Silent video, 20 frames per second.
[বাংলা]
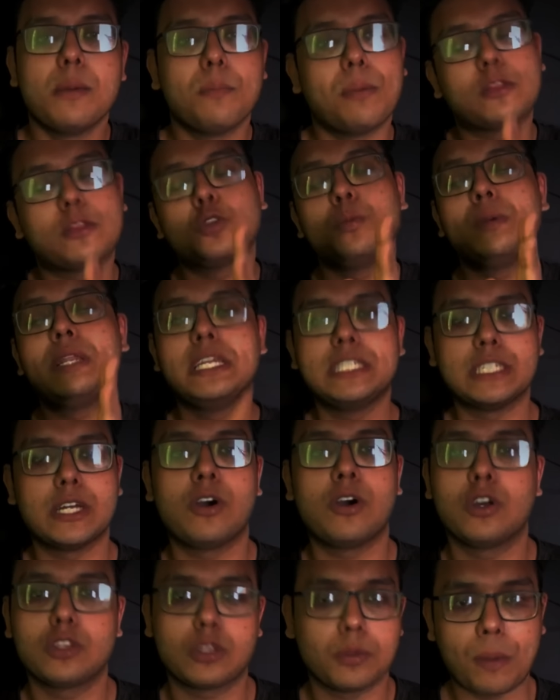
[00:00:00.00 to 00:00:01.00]
বা তুমি নিজেও
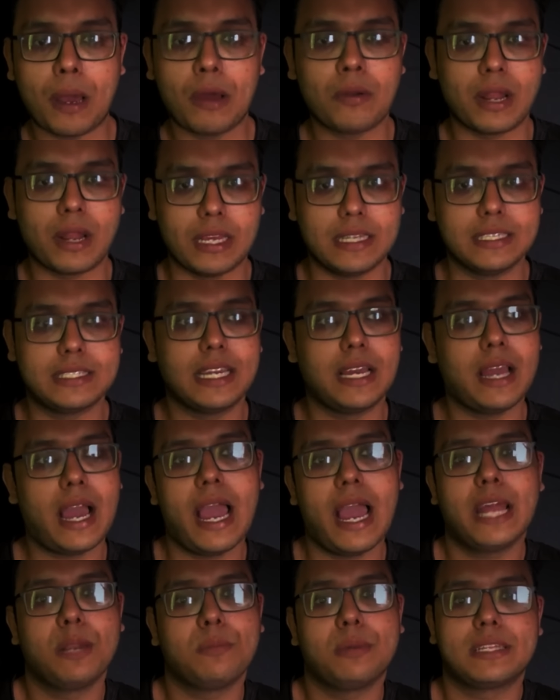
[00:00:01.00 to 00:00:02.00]
হয়তো পাও নাই যে
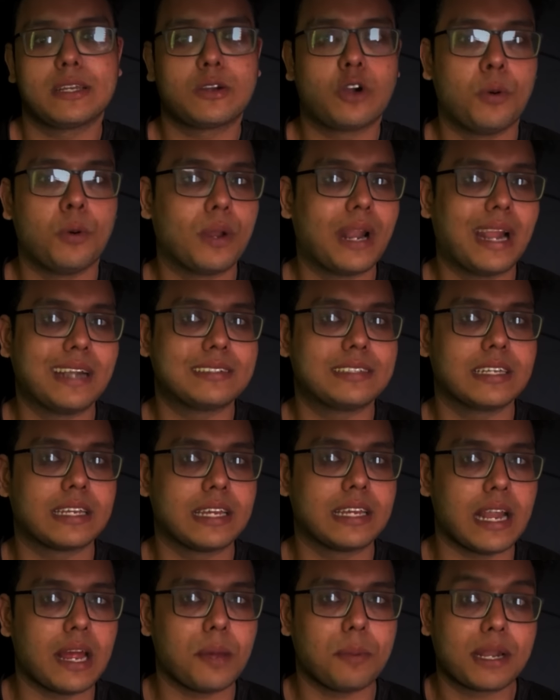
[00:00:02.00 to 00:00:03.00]
হায়ার ম্যাথে কমন আসছে
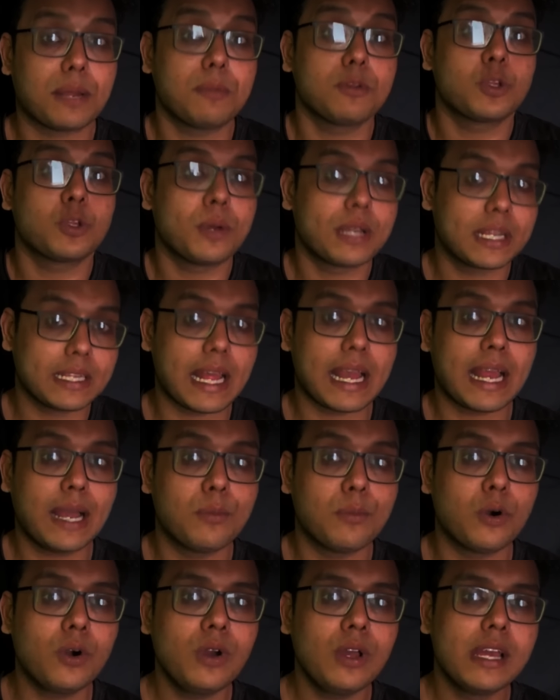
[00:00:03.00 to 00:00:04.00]
কিনা বাট আমি তোমাকে
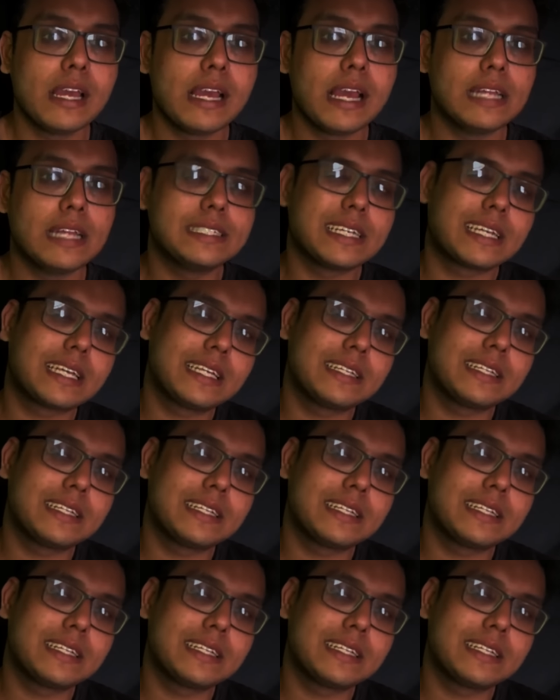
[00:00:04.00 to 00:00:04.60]
দেখাবো যে